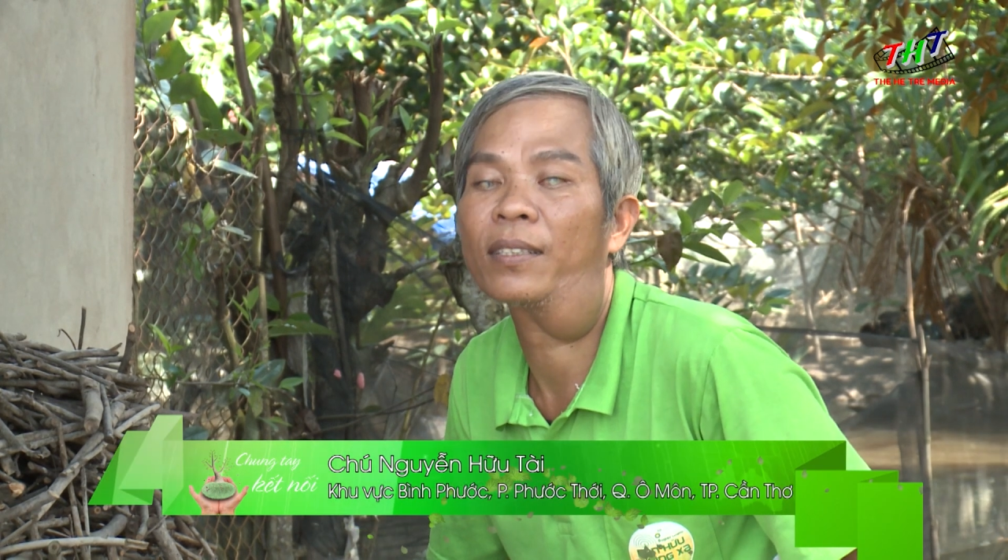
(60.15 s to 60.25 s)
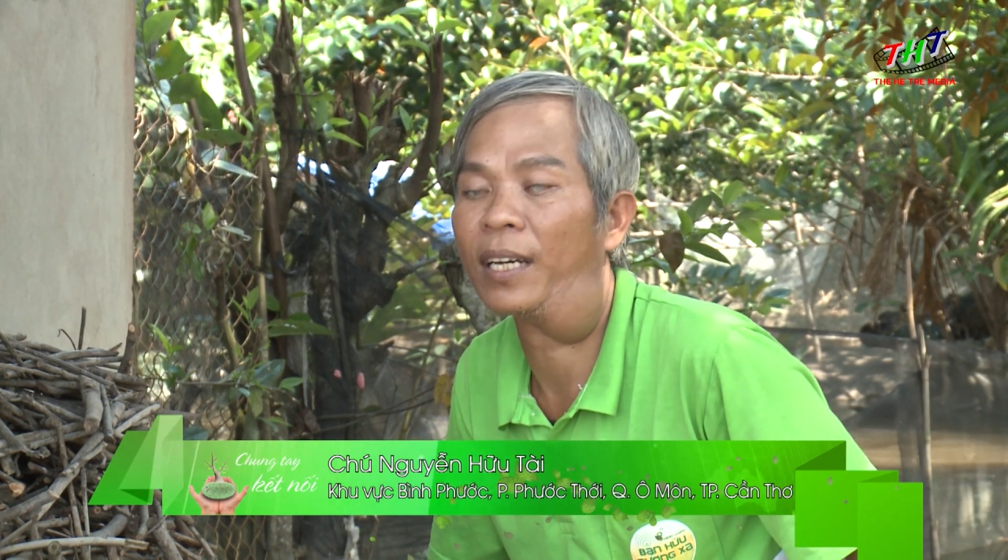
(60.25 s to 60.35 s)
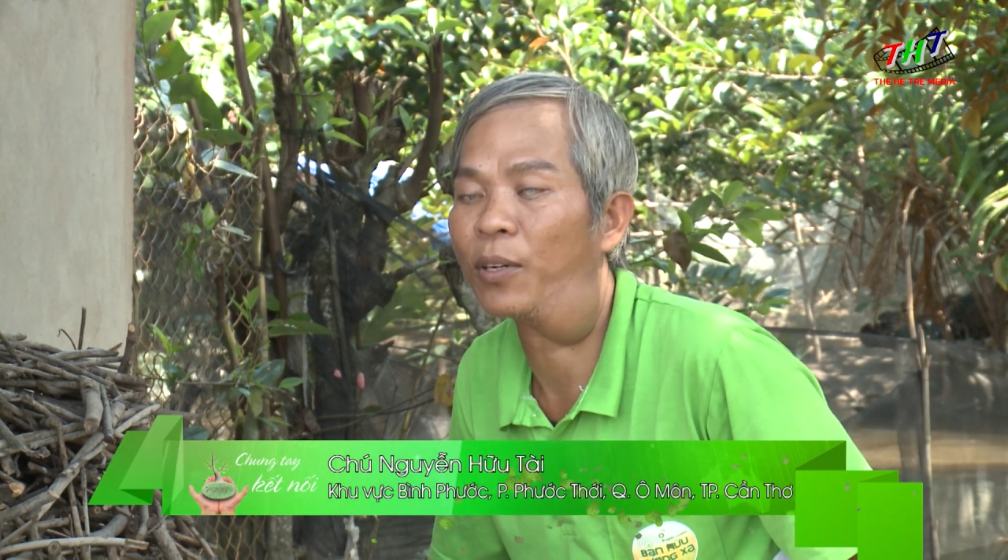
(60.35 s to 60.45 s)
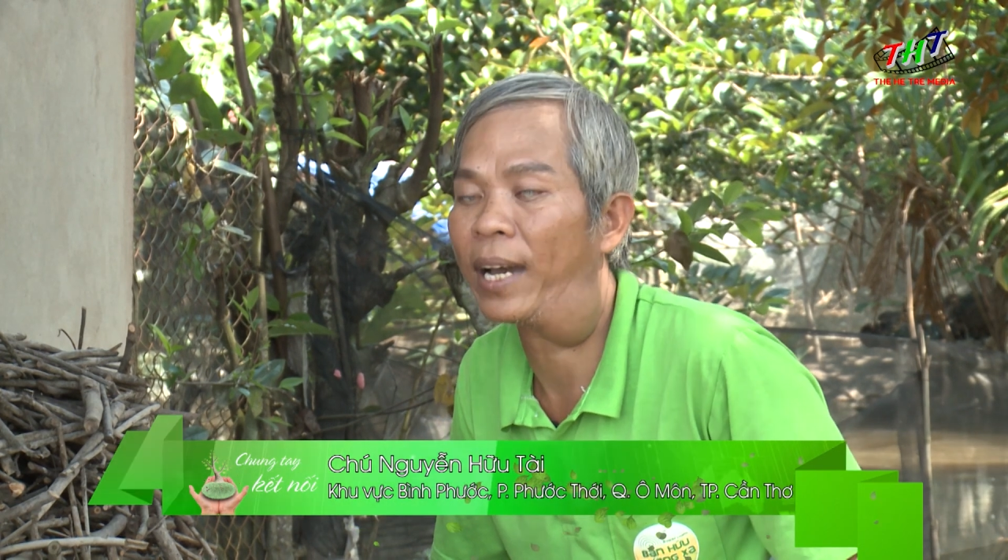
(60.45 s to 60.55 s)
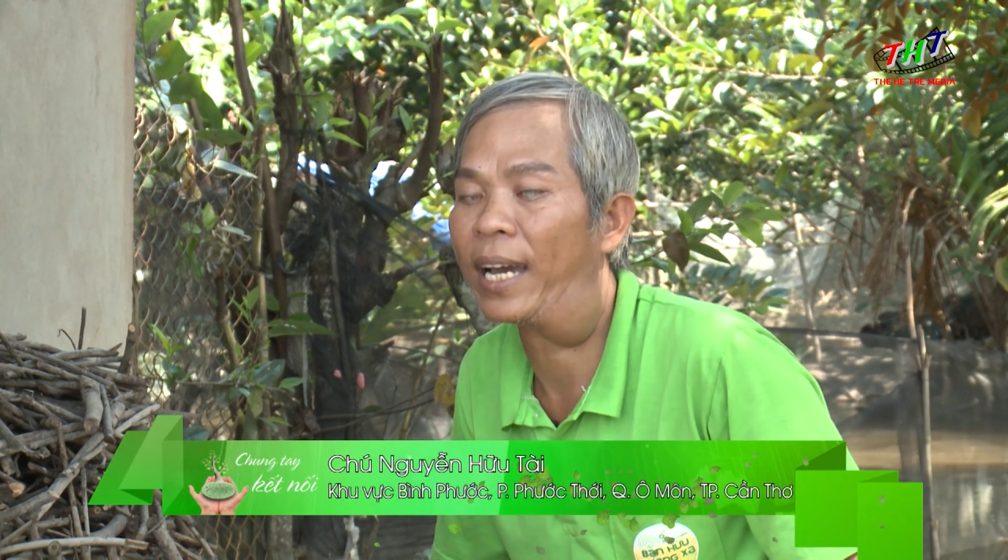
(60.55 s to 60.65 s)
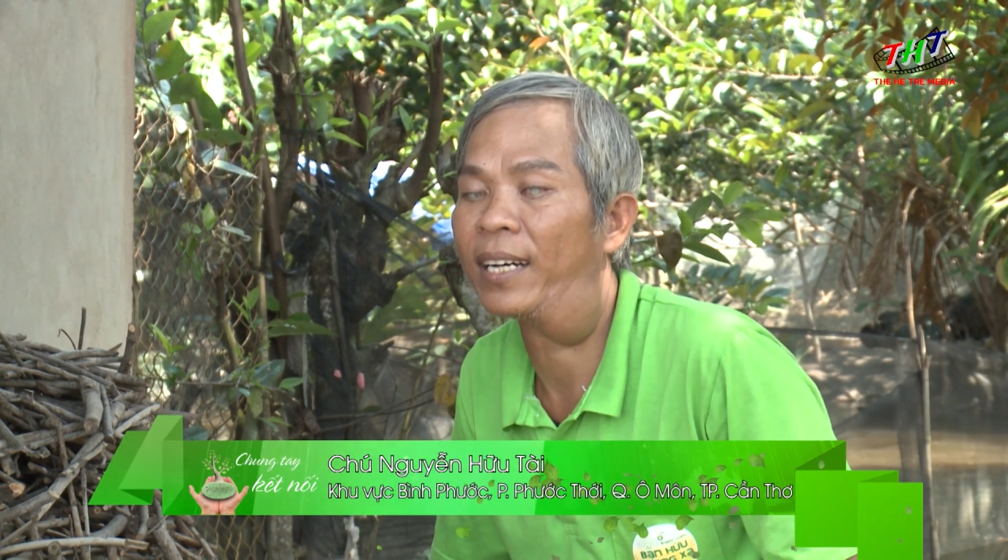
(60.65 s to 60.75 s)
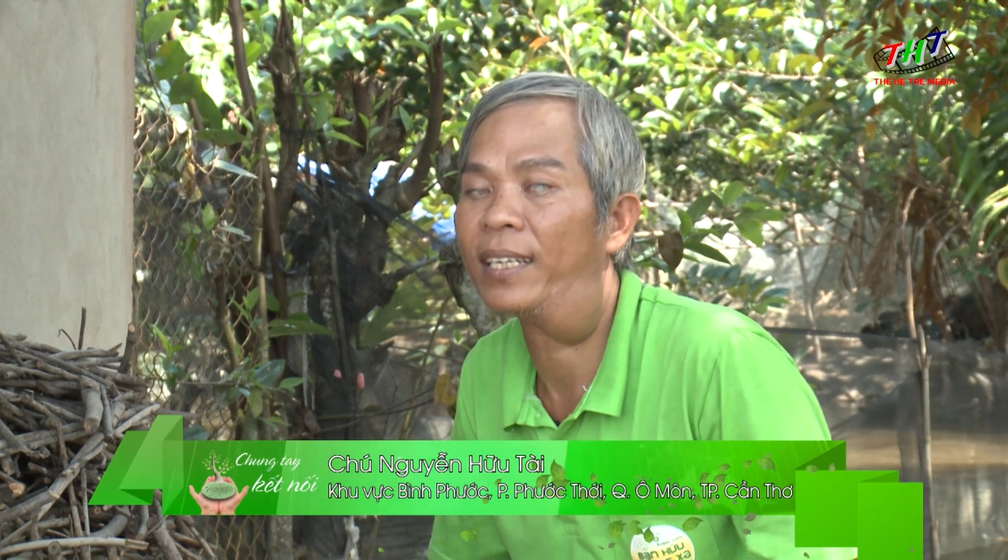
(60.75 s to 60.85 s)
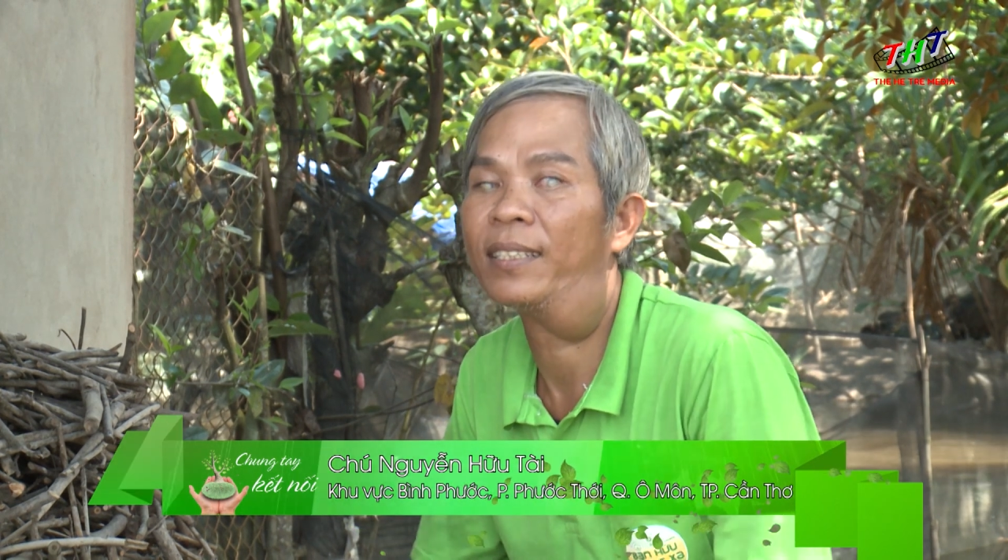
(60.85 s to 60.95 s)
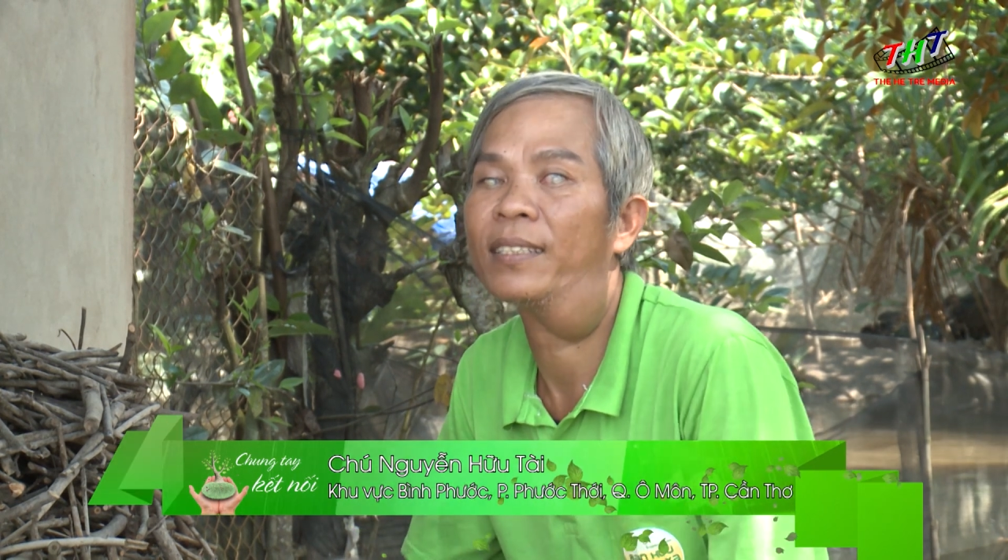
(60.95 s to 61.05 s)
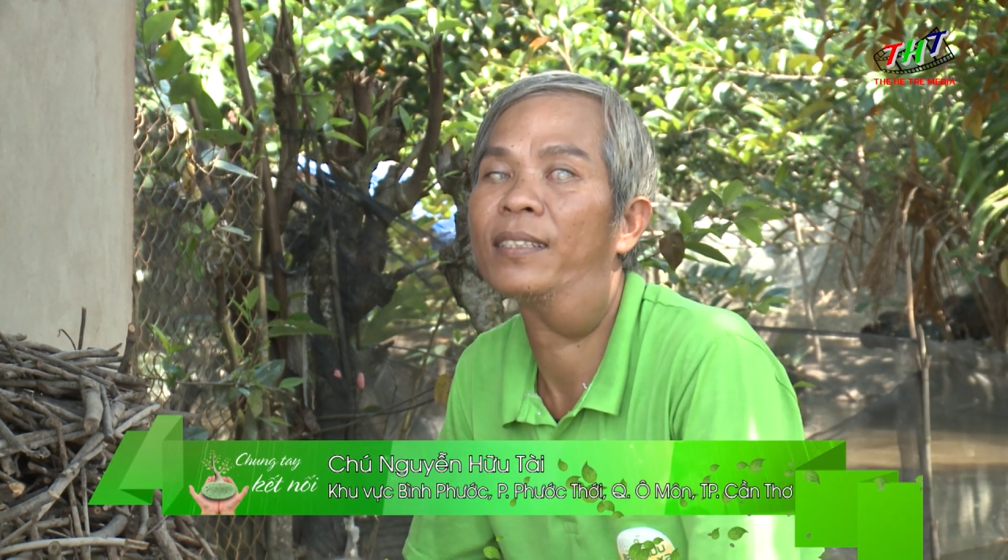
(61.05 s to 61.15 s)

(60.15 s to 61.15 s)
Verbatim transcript: khai quang á,